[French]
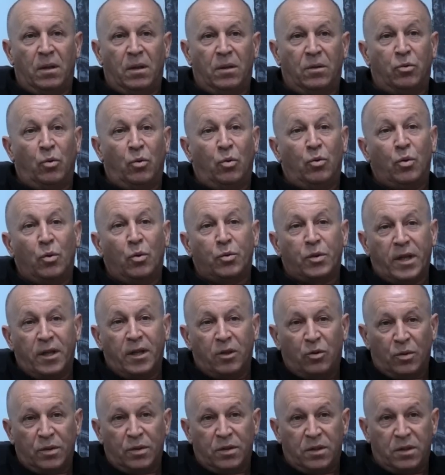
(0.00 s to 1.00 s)
de notre
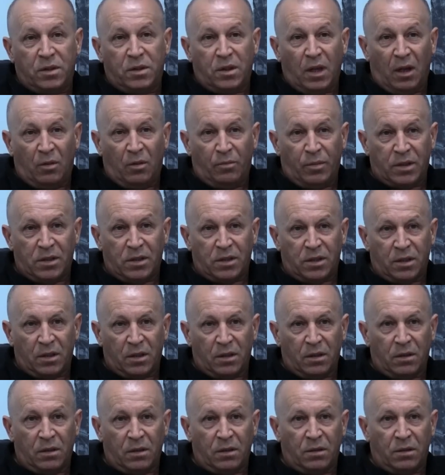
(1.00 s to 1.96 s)
identité à Mazir.